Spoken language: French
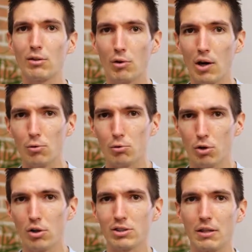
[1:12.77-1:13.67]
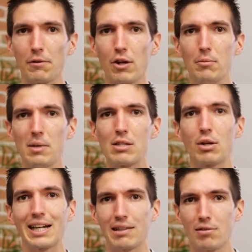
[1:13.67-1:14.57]
Donc là, en l'occurrence, ça ferait une mise
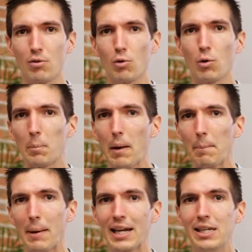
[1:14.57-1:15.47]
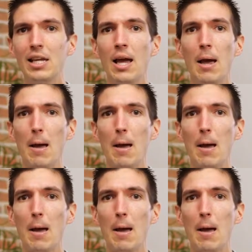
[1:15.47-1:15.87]
de 400 euros par pari.